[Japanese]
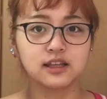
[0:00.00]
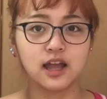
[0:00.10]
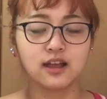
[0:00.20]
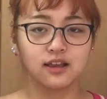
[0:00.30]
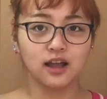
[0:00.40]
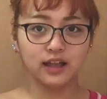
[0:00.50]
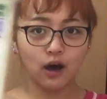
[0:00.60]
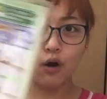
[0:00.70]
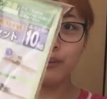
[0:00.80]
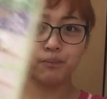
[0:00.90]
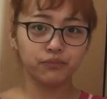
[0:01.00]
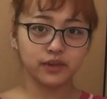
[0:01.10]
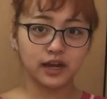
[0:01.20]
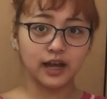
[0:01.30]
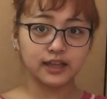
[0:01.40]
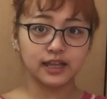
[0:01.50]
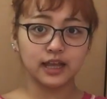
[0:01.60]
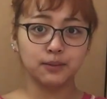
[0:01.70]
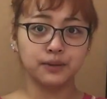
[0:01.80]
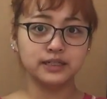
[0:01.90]
て棚を買っ
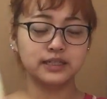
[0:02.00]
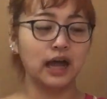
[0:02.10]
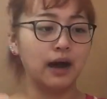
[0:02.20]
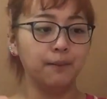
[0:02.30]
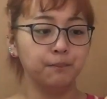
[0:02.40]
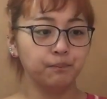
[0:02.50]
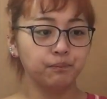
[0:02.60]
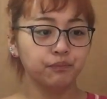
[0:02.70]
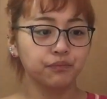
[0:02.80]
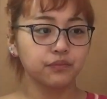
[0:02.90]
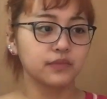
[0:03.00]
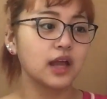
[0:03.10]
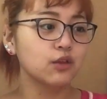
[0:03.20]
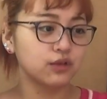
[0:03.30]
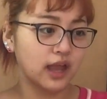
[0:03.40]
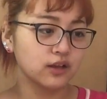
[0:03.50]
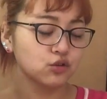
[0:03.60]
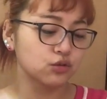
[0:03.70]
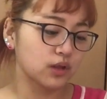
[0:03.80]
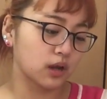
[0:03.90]
てきました。なので
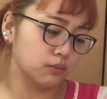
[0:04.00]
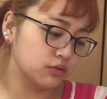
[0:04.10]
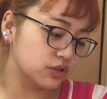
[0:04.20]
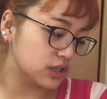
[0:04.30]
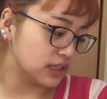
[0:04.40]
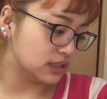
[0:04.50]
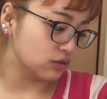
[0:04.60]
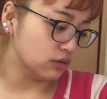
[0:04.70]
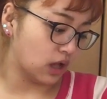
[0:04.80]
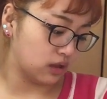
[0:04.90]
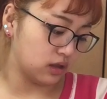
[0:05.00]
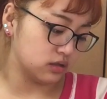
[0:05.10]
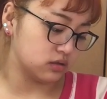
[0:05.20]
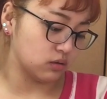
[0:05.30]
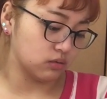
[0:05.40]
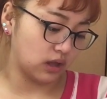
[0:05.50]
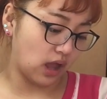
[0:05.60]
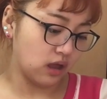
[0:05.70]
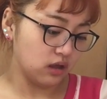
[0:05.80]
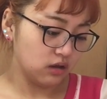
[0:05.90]
ちょっとなんか難しそうなんですよ
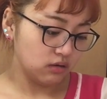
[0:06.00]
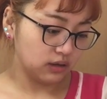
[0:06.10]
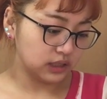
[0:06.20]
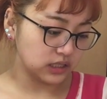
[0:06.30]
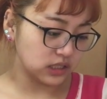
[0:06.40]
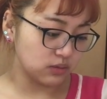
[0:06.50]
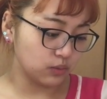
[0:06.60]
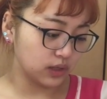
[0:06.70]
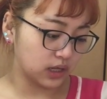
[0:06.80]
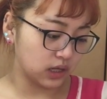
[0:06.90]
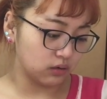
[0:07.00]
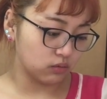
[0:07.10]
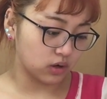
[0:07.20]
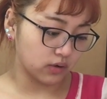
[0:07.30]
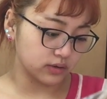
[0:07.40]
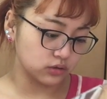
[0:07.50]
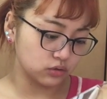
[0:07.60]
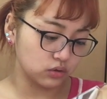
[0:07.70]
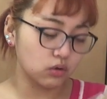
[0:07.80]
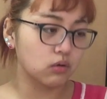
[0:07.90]
ね。私にもできるのかは
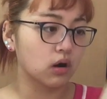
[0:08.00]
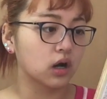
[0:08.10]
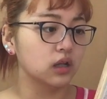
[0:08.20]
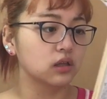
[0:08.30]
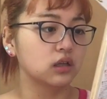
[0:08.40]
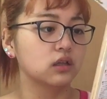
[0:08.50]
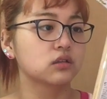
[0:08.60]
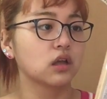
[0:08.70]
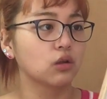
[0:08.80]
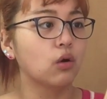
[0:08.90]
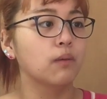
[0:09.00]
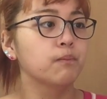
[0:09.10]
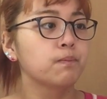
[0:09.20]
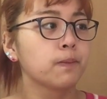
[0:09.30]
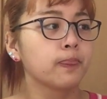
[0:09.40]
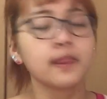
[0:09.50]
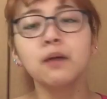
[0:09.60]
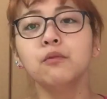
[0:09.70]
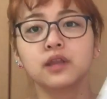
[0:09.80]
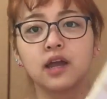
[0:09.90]
ちょっとよくわかんないんですけど、
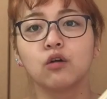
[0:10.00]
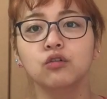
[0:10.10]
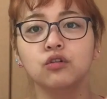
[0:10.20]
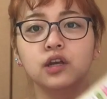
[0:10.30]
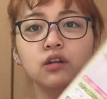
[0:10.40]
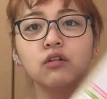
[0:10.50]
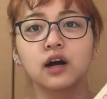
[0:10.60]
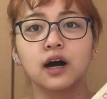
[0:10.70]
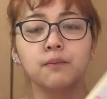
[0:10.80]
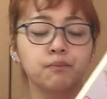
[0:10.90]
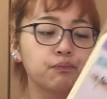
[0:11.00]
でもねこの色が